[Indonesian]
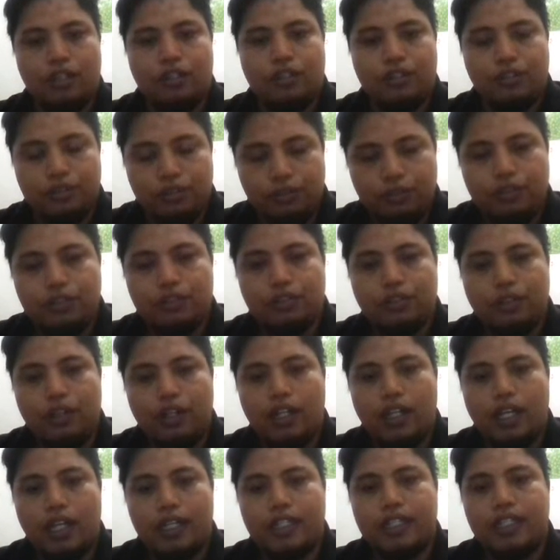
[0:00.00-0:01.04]
Judul
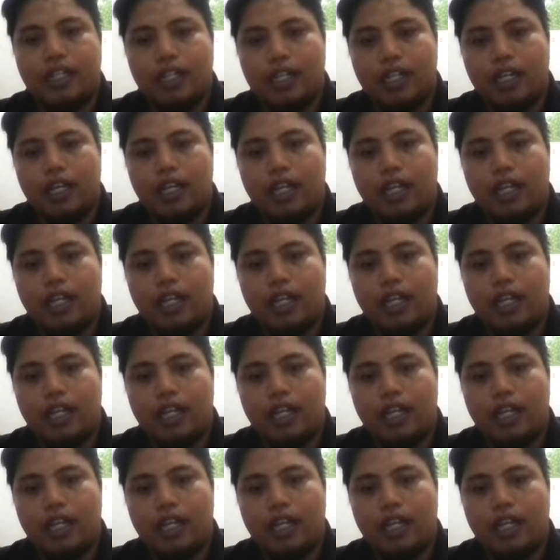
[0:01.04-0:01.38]
adalah